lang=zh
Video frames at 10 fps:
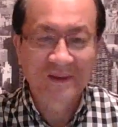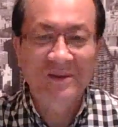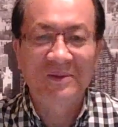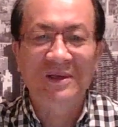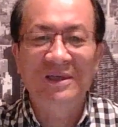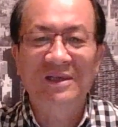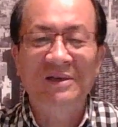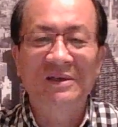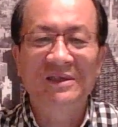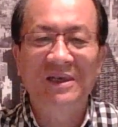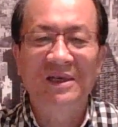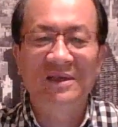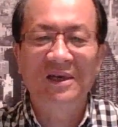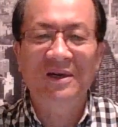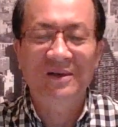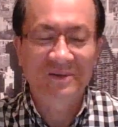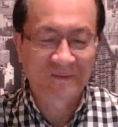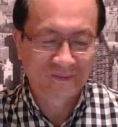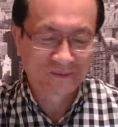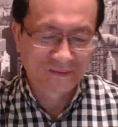我看，当然这也也好，
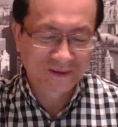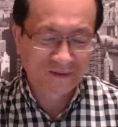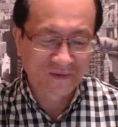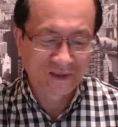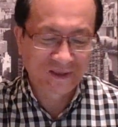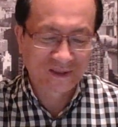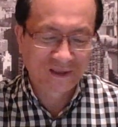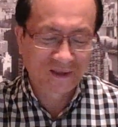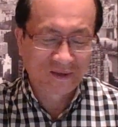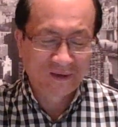因为